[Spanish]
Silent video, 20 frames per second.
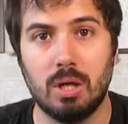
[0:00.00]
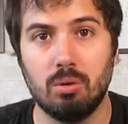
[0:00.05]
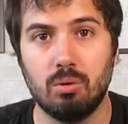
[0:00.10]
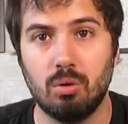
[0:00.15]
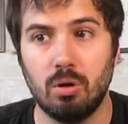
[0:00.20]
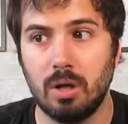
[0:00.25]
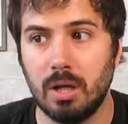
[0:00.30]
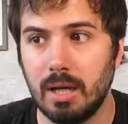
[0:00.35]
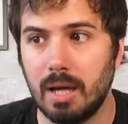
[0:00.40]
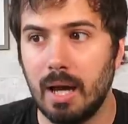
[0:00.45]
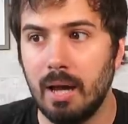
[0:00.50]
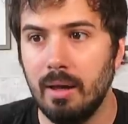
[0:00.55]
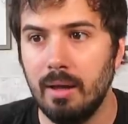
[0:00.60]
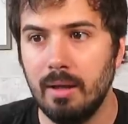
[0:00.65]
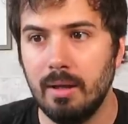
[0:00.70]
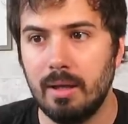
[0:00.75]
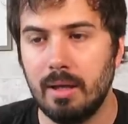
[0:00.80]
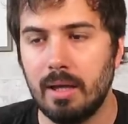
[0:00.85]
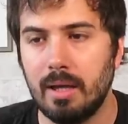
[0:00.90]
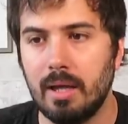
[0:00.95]
a la Euroliga.
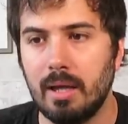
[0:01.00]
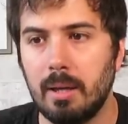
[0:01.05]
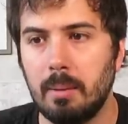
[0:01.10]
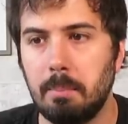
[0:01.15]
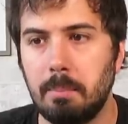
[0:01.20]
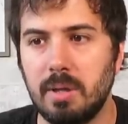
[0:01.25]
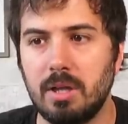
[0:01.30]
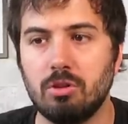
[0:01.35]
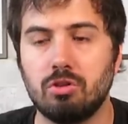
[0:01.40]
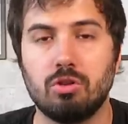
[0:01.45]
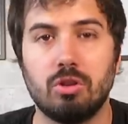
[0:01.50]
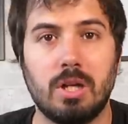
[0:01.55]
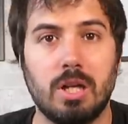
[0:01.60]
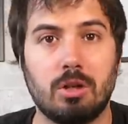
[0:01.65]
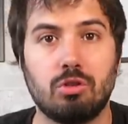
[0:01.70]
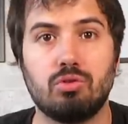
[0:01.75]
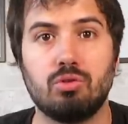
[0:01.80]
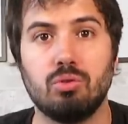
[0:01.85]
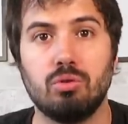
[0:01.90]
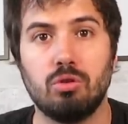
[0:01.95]
Eh, pienso en
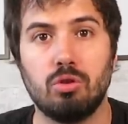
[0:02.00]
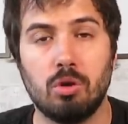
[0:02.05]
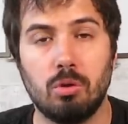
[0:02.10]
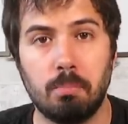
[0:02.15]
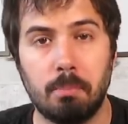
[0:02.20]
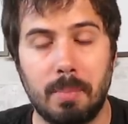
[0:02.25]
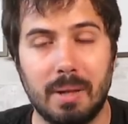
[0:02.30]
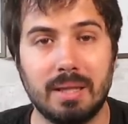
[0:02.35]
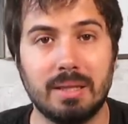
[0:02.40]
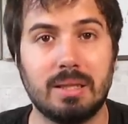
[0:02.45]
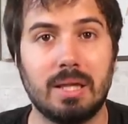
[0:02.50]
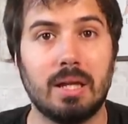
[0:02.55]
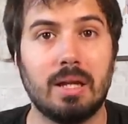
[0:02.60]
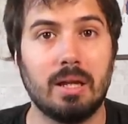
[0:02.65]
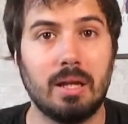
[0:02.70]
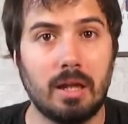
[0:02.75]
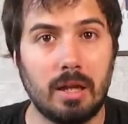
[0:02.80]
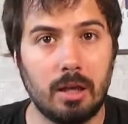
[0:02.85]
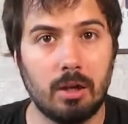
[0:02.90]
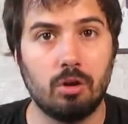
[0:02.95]
Exxon con
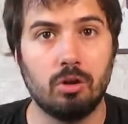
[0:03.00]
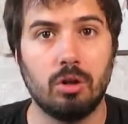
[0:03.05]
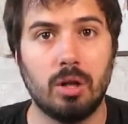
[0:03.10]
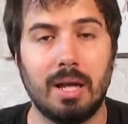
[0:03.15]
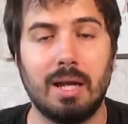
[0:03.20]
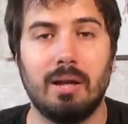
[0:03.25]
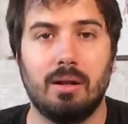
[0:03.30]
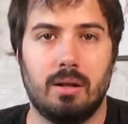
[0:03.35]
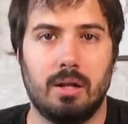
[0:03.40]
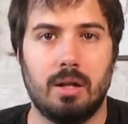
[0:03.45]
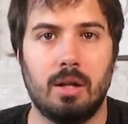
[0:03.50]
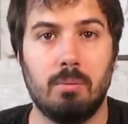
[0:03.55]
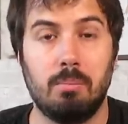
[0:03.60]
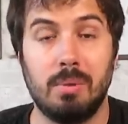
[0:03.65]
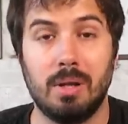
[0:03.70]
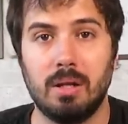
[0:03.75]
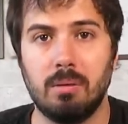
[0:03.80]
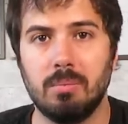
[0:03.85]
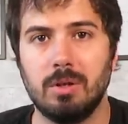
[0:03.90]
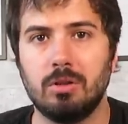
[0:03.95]
Panther y con él en el
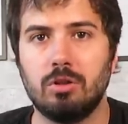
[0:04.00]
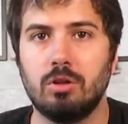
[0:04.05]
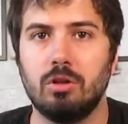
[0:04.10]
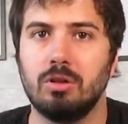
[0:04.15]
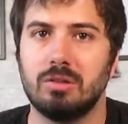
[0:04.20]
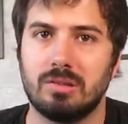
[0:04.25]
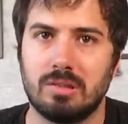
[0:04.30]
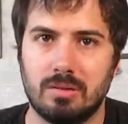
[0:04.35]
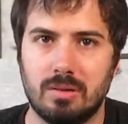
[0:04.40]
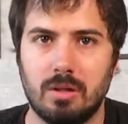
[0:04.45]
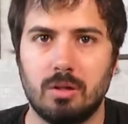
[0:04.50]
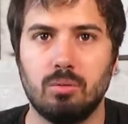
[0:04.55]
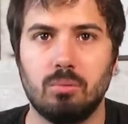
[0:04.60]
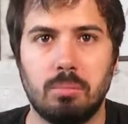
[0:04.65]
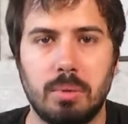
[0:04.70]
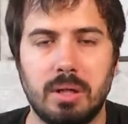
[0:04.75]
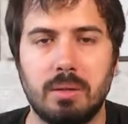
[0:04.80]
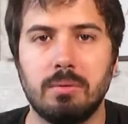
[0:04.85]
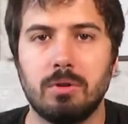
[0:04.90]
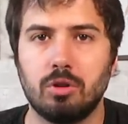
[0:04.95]
perímetro estás hablando de
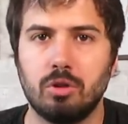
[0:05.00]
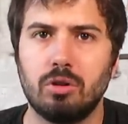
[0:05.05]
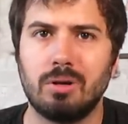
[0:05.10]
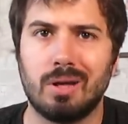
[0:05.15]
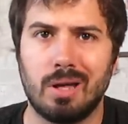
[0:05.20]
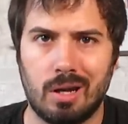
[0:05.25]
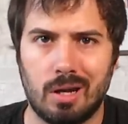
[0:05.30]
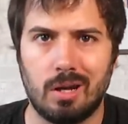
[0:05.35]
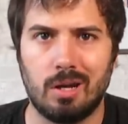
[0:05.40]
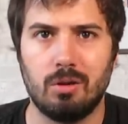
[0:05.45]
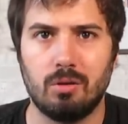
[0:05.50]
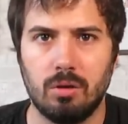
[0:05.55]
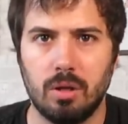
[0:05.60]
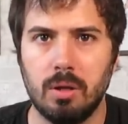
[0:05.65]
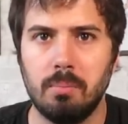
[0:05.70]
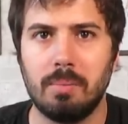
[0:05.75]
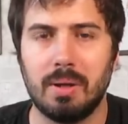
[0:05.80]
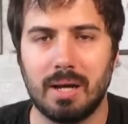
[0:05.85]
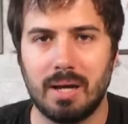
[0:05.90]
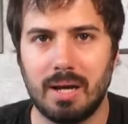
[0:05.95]
un perímetro guerrero,
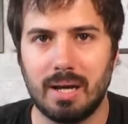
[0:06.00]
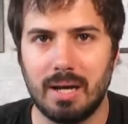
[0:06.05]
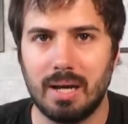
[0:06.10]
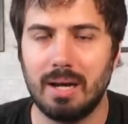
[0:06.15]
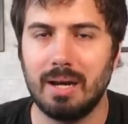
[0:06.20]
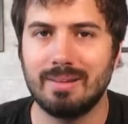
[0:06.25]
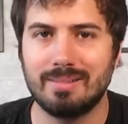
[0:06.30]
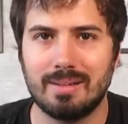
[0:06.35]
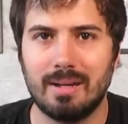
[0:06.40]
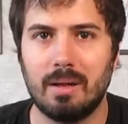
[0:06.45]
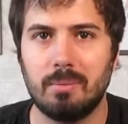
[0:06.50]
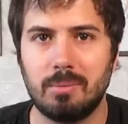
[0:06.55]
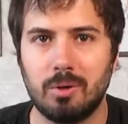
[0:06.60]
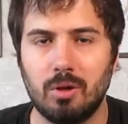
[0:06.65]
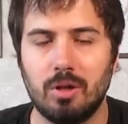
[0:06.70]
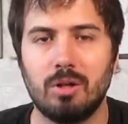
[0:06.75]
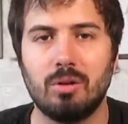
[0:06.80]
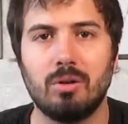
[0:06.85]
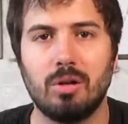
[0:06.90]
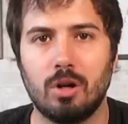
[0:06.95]
¿eh? Para ganar en la sala
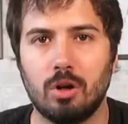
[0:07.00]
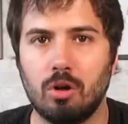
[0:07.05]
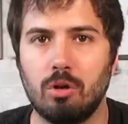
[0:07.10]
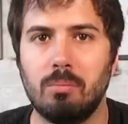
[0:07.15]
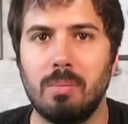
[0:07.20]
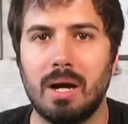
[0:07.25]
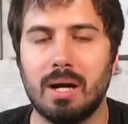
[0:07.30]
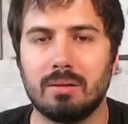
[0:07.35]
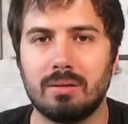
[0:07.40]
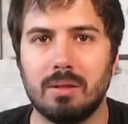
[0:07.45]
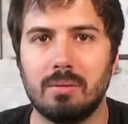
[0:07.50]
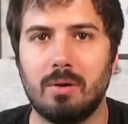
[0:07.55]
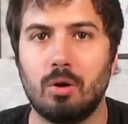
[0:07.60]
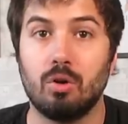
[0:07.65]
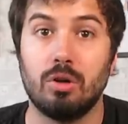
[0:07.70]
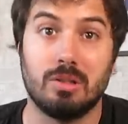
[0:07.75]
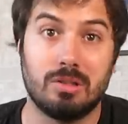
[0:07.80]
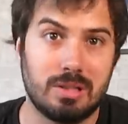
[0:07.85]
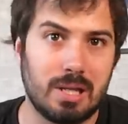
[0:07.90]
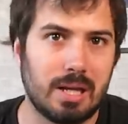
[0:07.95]
pionero en el comeback, te va a
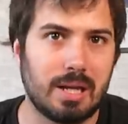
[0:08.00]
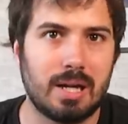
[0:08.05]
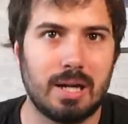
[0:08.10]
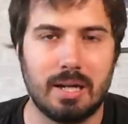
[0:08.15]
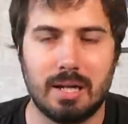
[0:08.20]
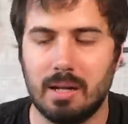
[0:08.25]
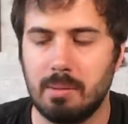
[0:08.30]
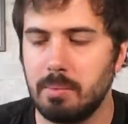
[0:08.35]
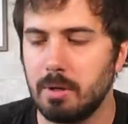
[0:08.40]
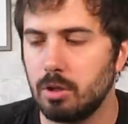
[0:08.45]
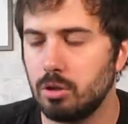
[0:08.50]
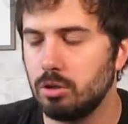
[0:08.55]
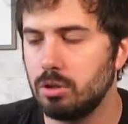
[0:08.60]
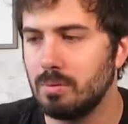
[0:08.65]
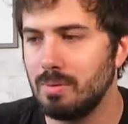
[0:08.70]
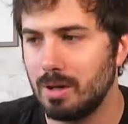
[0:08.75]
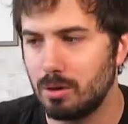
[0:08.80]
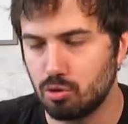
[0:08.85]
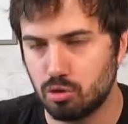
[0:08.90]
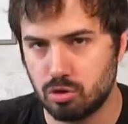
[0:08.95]
un Stark perdón,
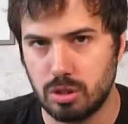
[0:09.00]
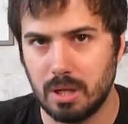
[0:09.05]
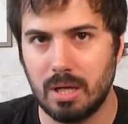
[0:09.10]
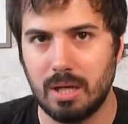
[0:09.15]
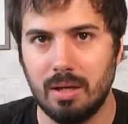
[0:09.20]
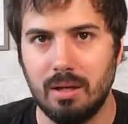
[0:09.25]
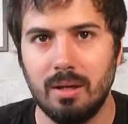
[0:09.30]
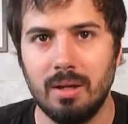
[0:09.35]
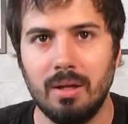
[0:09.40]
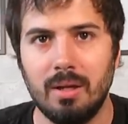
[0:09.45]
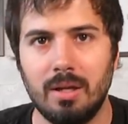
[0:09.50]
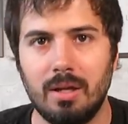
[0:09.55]
te va a costar, ¿eh?